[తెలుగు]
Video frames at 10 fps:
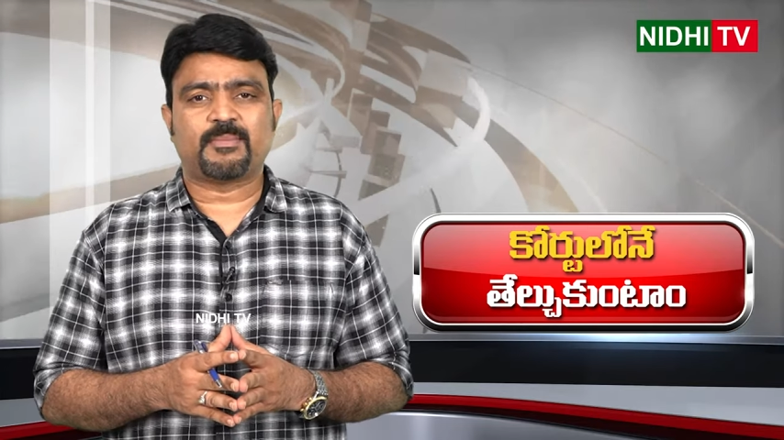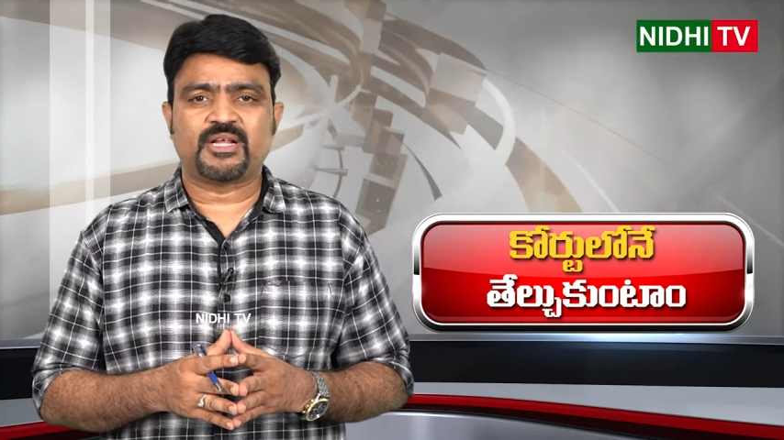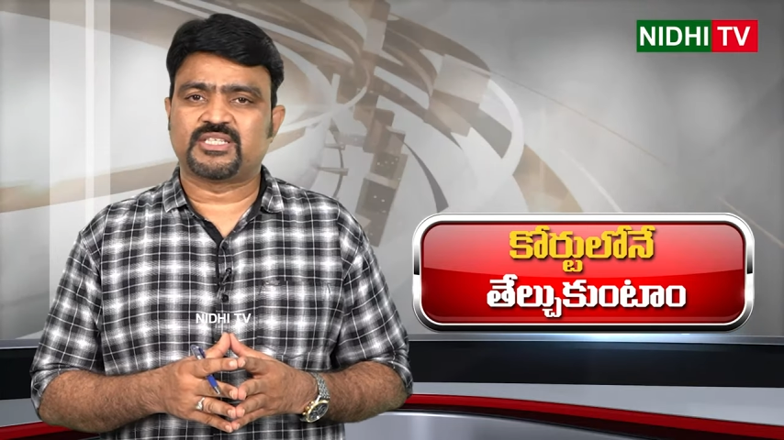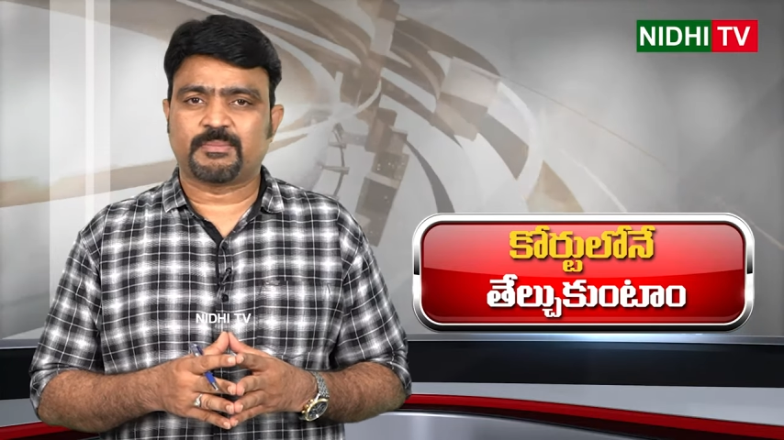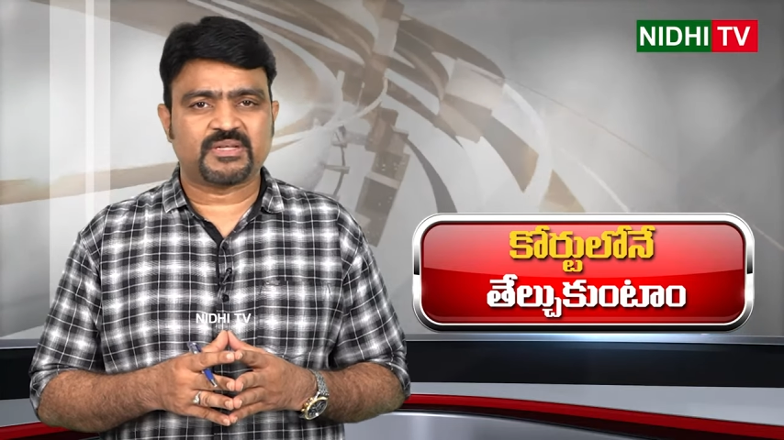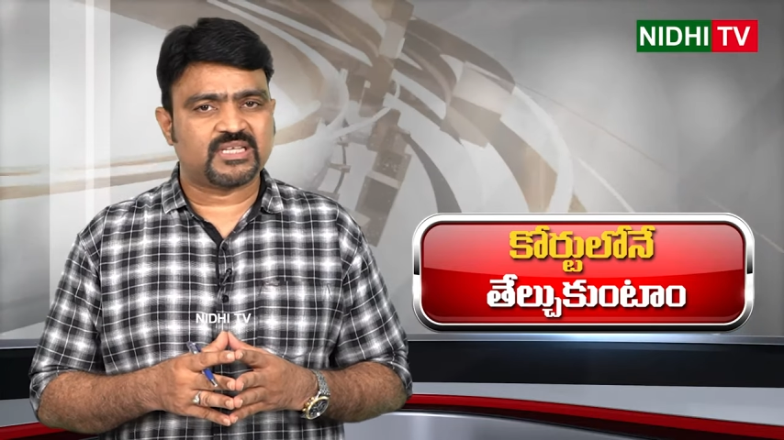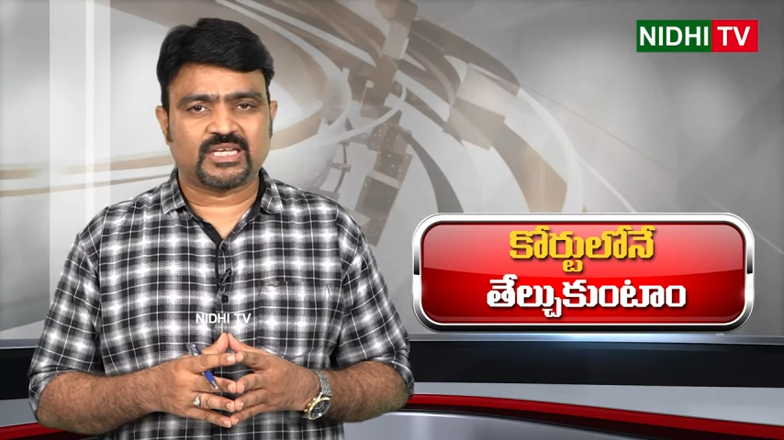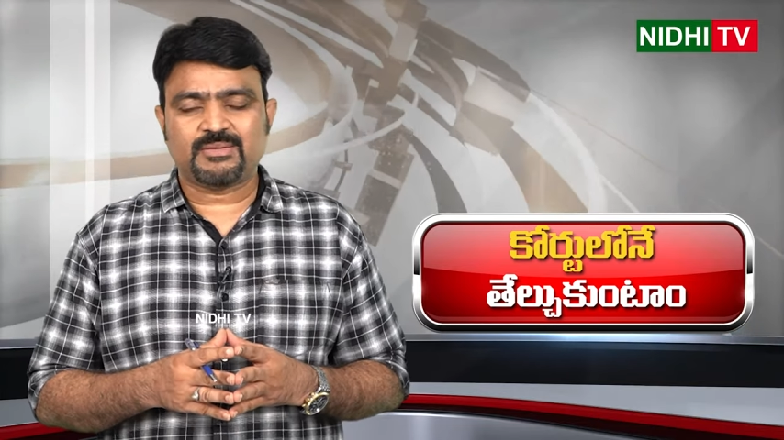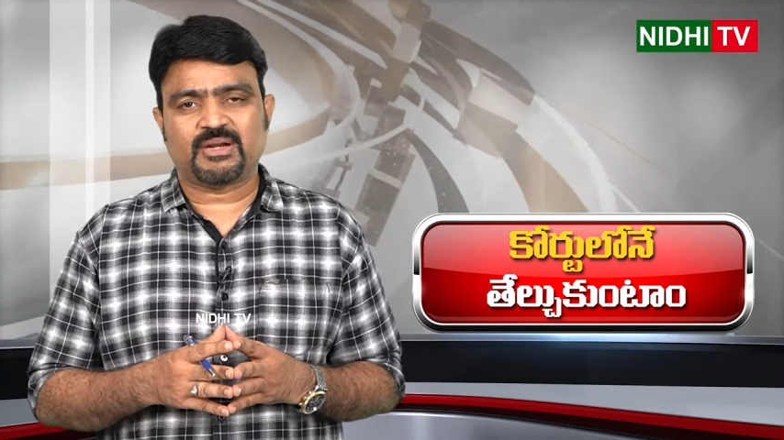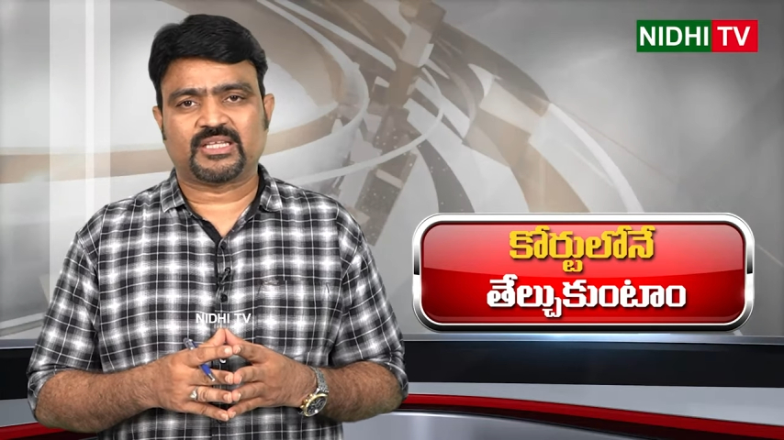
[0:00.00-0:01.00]
రమణ చెప్పిన
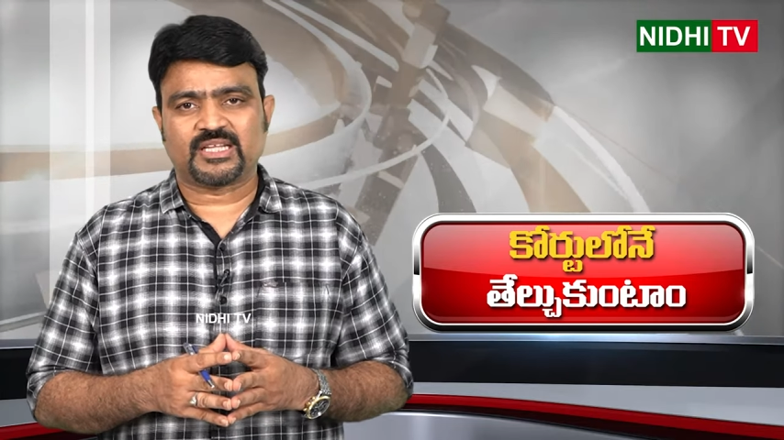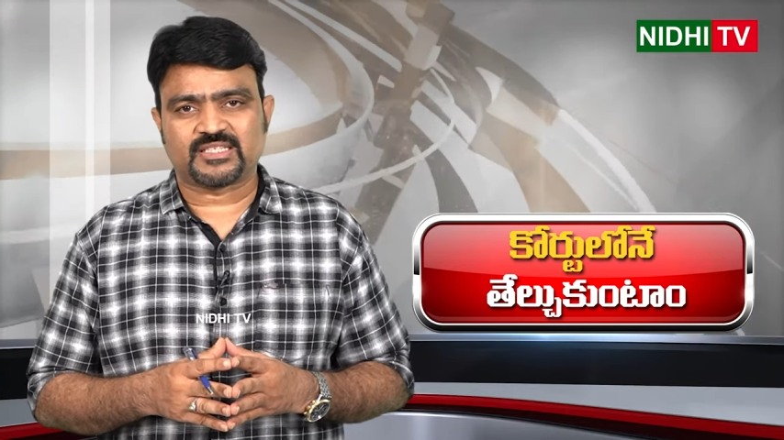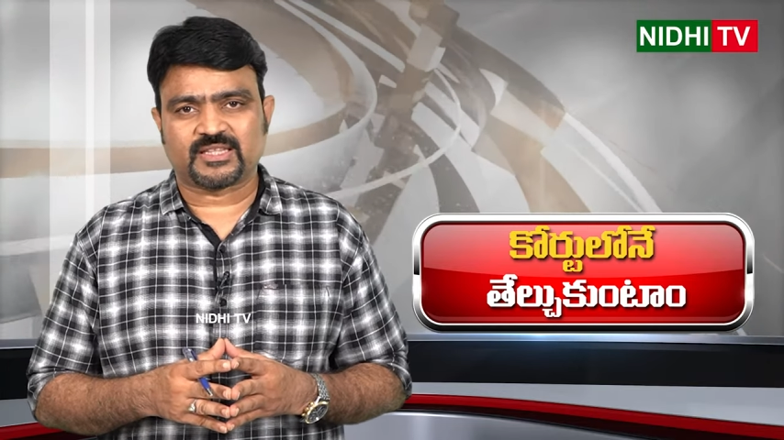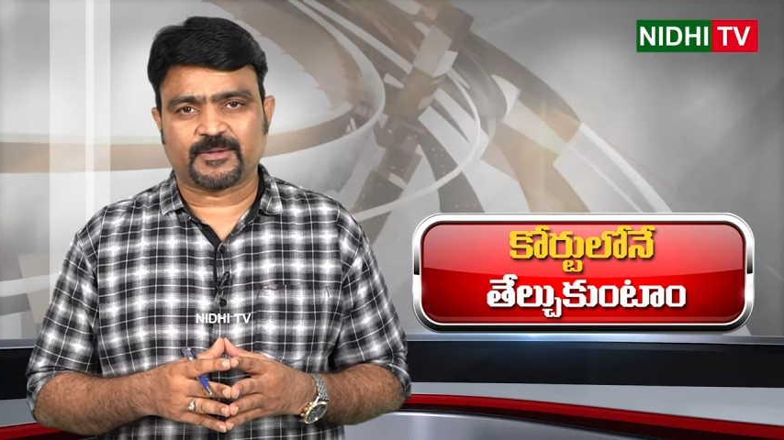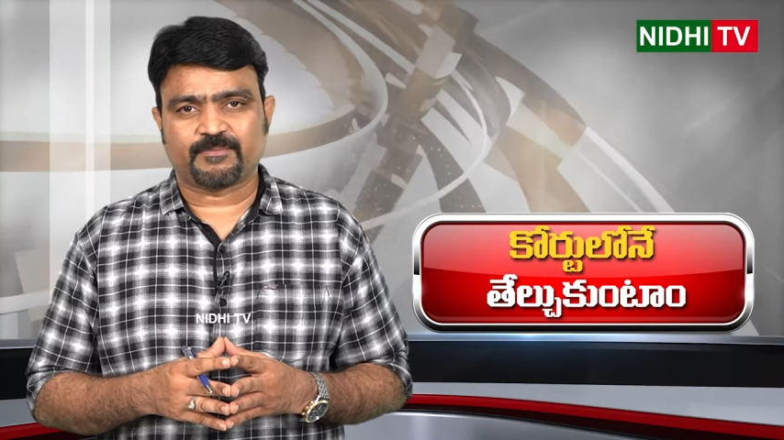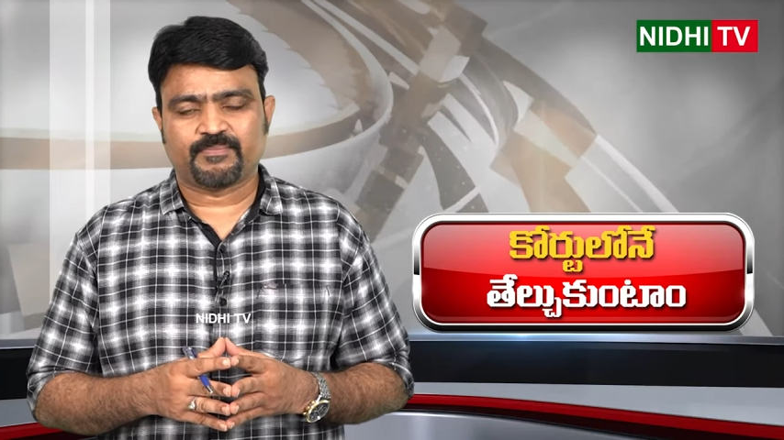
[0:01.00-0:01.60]
సంగతి మనకు తెలిసింది